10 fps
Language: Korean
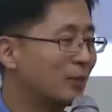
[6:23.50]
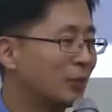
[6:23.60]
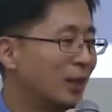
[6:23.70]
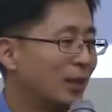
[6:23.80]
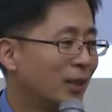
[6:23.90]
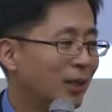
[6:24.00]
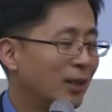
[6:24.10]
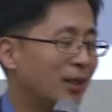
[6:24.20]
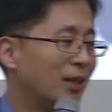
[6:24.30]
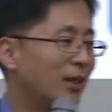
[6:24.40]
때문에
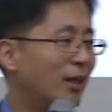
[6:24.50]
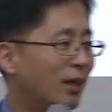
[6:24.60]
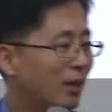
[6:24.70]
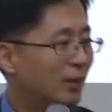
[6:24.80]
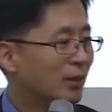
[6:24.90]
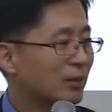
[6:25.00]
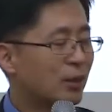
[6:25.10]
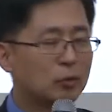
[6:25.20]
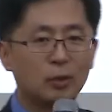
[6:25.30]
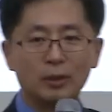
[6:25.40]
어,
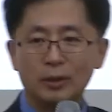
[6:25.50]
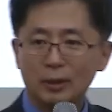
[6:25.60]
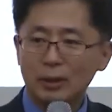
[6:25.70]
결국은